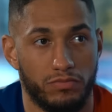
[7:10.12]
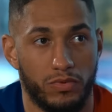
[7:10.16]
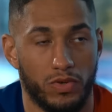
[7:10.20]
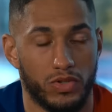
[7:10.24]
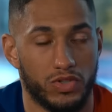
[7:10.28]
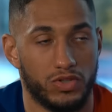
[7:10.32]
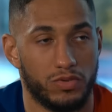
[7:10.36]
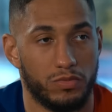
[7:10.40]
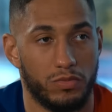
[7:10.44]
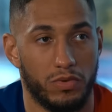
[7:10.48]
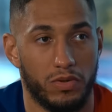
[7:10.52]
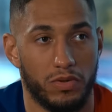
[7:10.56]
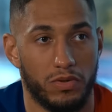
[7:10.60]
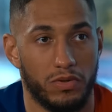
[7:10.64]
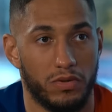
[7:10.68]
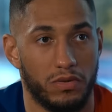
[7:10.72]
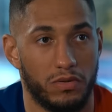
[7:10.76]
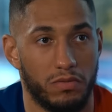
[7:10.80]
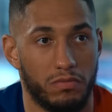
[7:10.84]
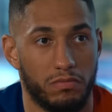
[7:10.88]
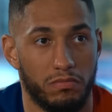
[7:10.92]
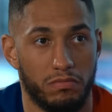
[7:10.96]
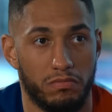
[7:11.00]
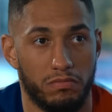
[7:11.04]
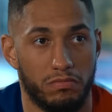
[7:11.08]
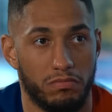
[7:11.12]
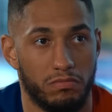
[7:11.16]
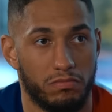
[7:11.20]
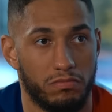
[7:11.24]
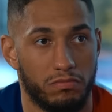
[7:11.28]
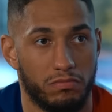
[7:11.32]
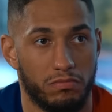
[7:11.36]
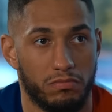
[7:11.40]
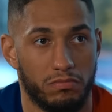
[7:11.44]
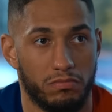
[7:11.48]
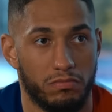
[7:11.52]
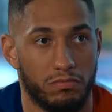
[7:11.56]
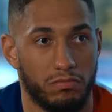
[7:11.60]
franchement, euh,
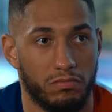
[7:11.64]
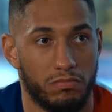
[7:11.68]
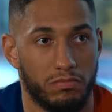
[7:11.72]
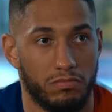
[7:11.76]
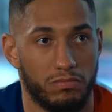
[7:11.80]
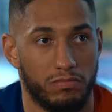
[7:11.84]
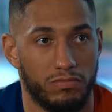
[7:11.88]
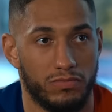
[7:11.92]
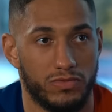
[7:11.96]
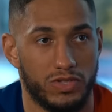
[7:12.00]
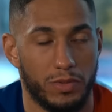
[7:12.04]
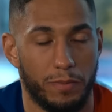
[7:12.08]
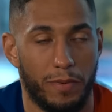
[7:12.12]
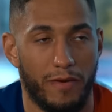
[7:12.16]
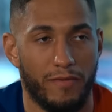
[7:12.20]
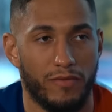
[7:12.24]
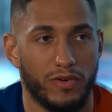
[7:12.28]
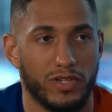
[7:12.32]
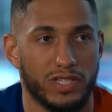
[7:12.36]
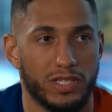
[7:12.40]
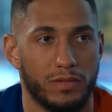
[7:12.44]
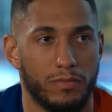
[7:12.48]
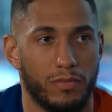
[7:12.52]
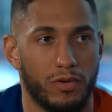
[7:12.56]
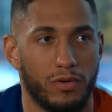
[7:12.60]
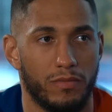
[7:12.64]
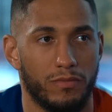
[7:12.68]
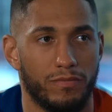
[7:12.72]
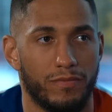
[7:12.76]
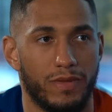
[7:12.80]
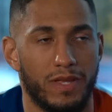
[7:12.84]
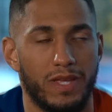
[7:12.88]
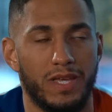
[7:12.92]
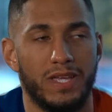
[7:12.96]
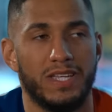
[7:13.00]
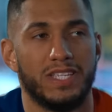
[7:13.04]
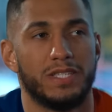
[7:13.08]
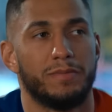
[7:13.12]
j'ai pas forcément.
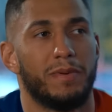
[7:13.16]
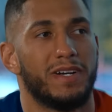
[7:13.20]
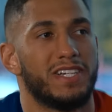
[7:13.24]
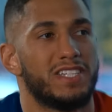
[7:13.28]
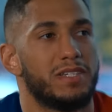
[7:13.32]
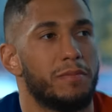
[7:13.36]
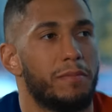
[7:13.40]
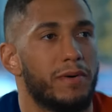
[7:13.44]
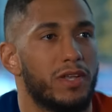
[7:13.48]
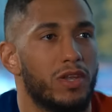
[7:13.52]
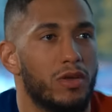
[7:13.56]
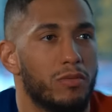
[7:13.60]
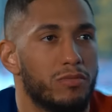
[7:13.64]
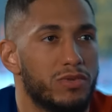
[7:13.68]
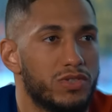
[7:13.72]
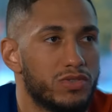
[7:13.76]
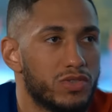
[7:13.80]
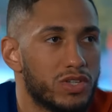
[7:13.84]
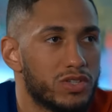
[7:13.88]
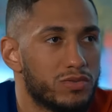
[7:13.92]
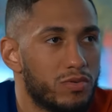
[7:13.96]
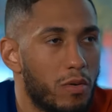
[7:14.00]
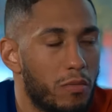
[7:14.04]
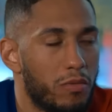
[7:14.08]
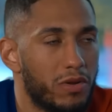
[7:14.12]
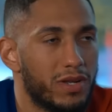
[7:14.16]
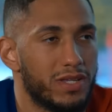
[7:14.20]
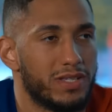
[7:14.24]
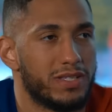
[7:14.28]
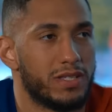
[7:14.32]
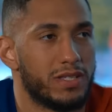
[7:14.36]
C'est pas que j'ai pas d'ambition en ce moment-là,